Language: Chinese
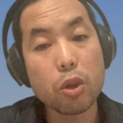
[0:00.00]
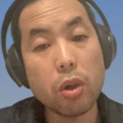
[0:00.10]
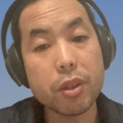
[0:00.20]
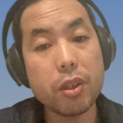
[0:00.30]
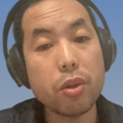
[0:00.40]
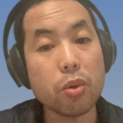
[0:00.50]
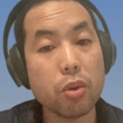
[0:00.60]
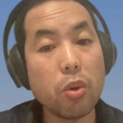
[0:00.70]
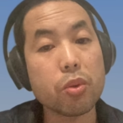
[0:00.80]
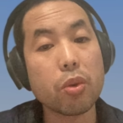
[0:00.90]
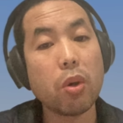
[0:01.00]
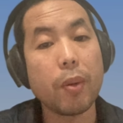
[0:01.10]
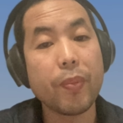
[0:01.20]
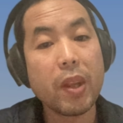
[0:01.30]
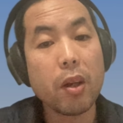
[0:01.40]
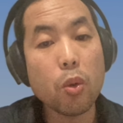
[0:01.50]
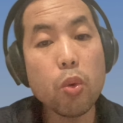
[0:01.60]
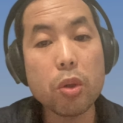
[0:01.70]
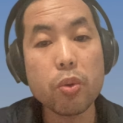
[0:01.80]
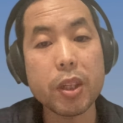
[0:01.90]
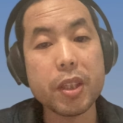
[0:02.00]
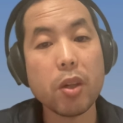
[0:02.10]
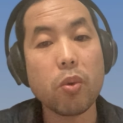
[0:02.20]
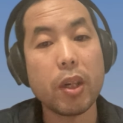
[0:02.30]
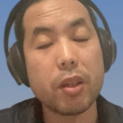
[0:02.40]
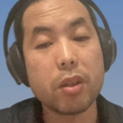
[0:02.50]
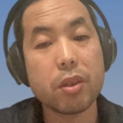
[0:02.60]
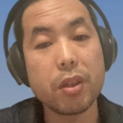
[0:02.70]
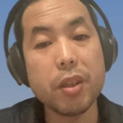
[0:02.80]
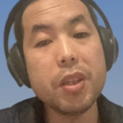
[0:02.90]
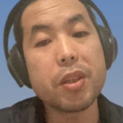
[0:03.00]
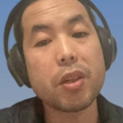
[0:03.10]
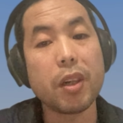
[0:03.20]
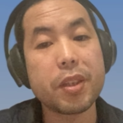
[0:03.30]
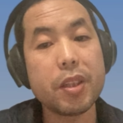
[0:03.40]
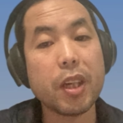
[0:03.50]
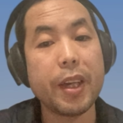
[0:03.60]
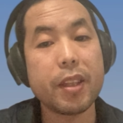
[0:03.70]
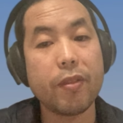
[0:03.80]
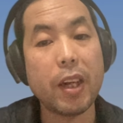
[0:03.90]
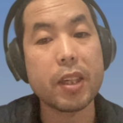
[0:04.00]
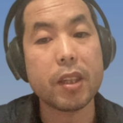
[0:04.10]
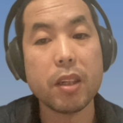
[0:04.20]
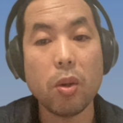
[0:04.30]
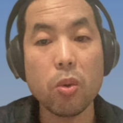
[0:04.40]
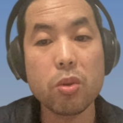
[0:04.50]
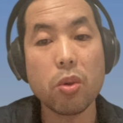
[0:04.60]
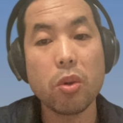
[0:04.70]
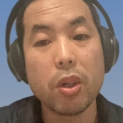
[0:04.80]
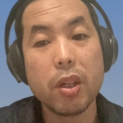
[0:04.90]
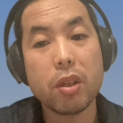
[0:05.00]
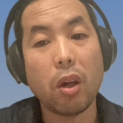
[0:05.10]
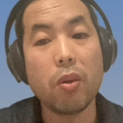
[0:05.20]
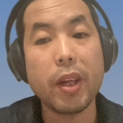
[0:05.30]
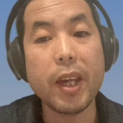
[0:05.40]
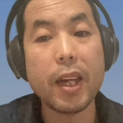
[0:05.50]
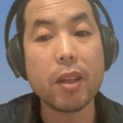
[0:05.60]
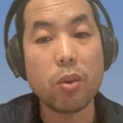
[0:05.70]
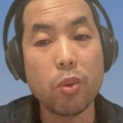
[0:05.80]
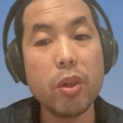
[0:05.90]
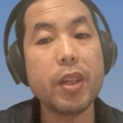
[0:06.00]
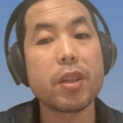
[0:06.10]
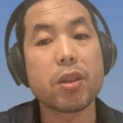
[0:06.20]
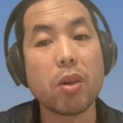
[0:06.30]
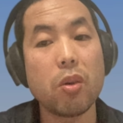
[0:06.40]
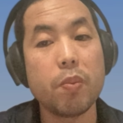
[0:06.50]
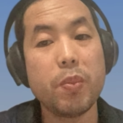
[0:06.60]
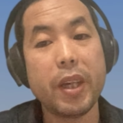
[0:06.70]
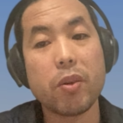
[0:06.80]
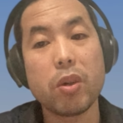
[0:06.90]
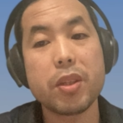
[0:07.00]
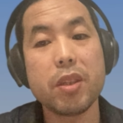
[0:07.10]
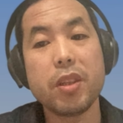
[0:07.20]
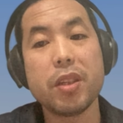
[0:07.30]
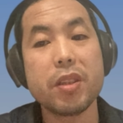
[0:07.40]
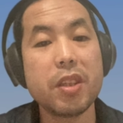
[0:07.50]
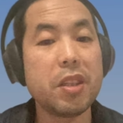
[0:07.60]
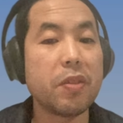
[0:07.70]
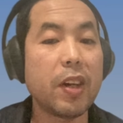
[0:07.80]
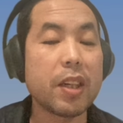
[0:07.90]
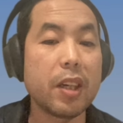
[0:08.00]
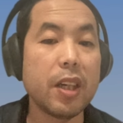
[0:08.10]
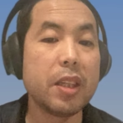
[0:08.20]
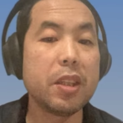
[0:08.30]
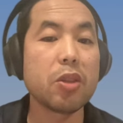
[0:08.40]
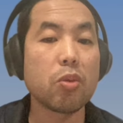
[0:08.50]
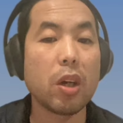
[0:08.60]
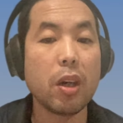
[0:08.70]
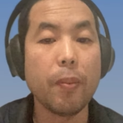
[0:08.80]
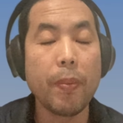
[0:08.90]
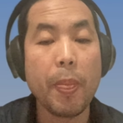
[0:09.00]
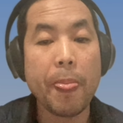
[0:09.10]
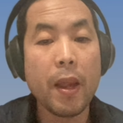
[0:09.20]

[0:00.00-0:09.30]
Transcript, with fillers: 创新受受挫，过度的监管也是抑制了新产业的发展，在欧洲讨论 AI 伦理的时候，美国其实已经积极发展 AI 技术了啊。